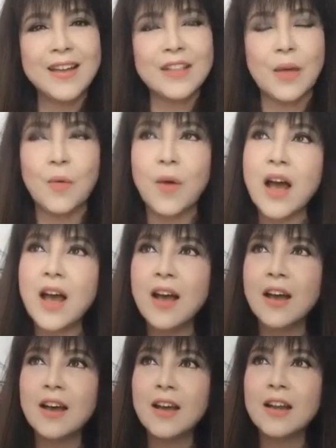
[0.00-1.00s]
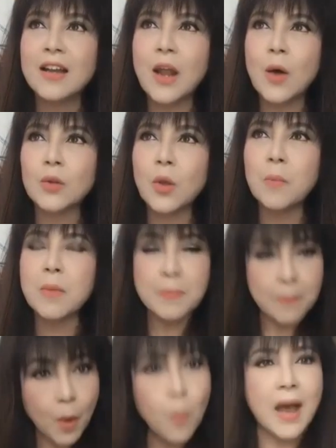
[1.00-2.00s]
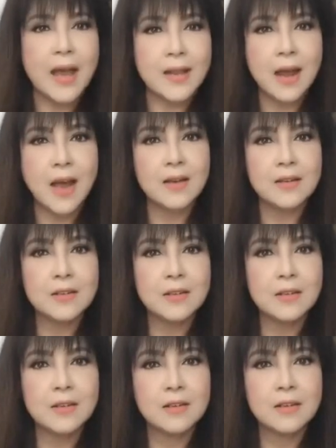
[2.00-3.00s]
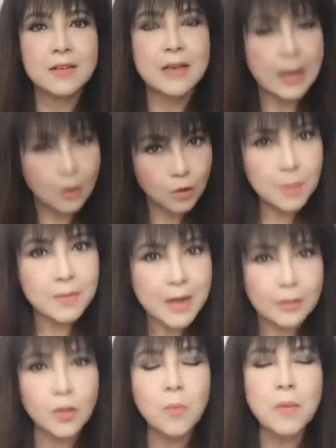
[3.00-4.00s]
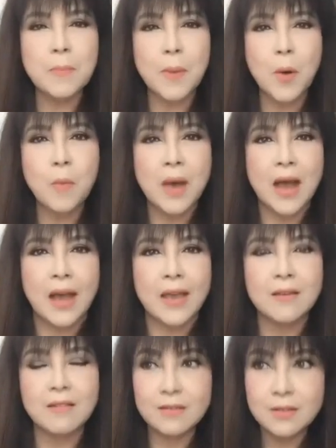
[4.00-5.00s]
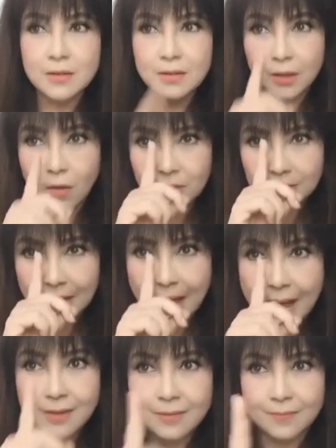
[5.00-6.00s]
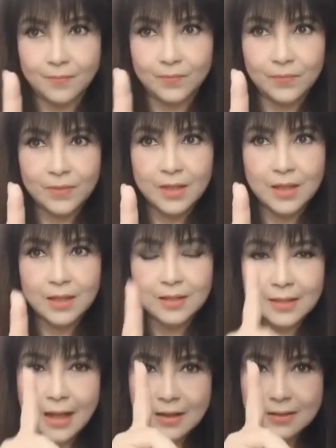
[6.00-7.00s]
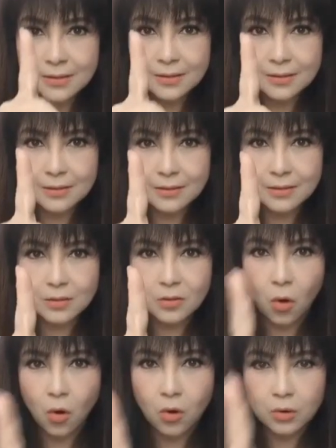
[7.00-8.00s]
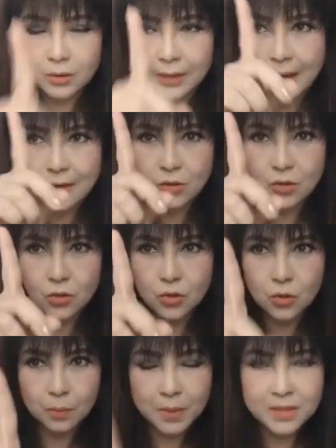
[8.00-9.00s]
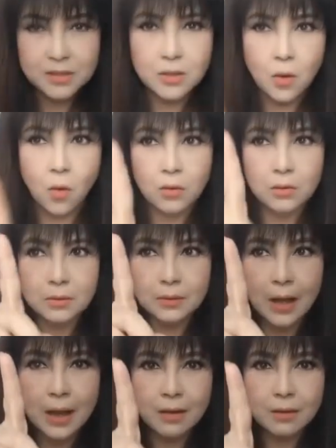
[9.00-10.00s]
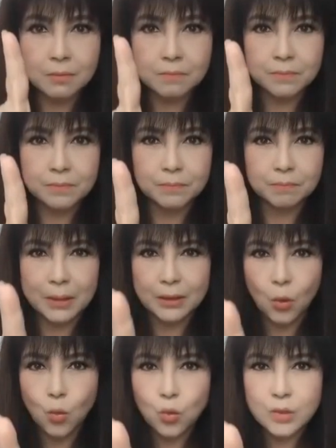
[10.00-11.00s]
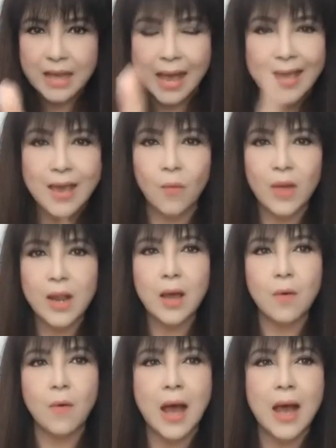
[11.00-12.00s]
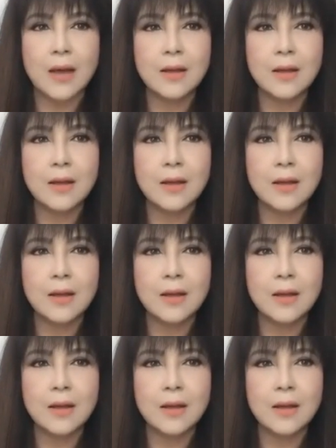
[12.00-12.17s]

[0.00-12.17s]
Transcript: แต่ว่าเราต้องมีเป้าหมายนะการลดน้ำหนักต้องมีเป้าหมายก็คือต้องตั้งตั้งโกตั้งจุดประสงค์ ตั้งประตูชัยเอาไว้เลยว่า